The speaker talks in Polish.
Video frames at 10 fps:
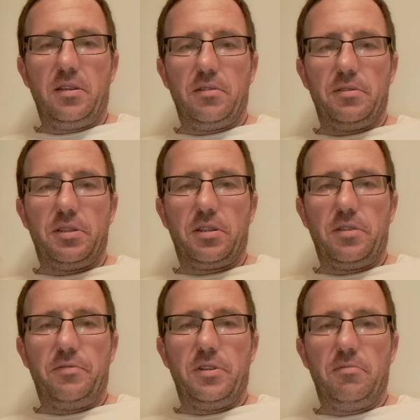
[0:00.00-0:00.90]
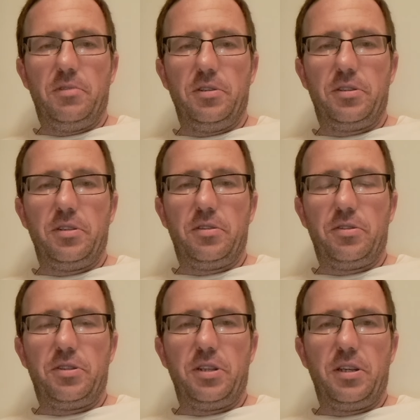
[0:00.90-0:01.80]
konsekrowaną hostię, to
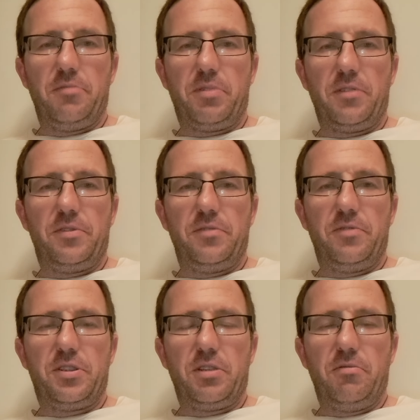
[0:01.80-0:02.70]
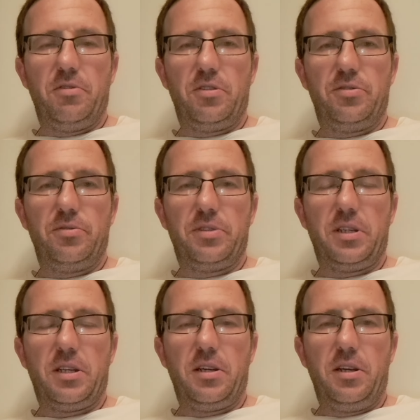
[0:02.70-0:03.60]
czy je prawdziwe ciało
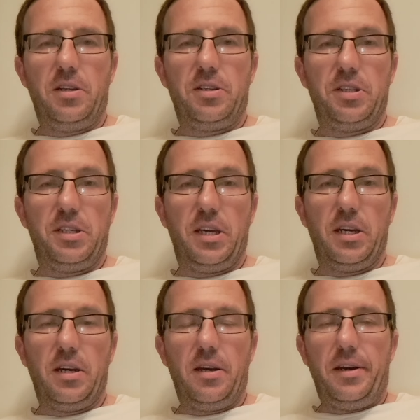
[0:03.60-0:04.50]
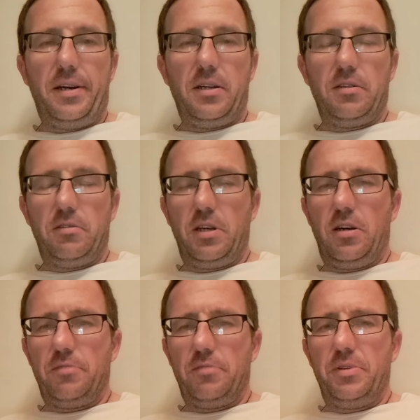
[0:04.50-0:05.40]
Chrystusa, czy nie. No ja
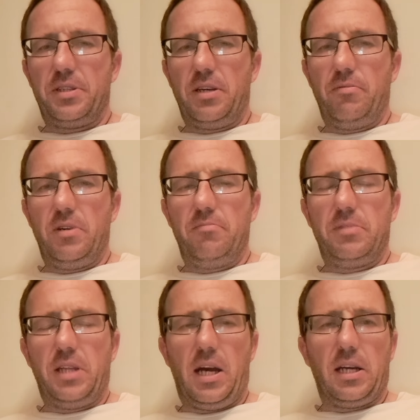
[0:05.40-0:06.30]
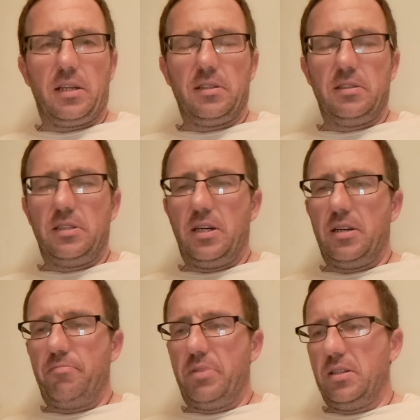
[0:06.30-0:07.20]
odpisałem tak, a
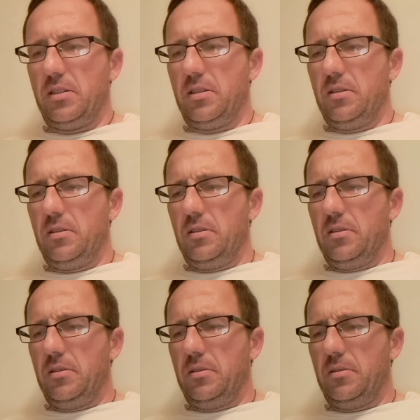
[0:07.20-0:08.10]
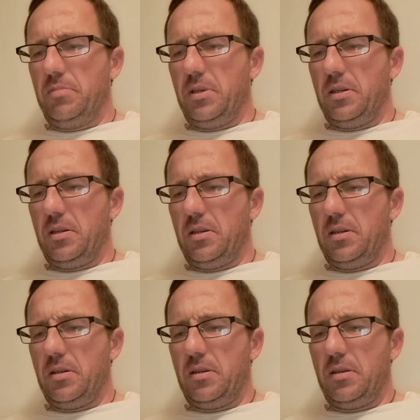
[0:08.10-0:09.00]
pan chyba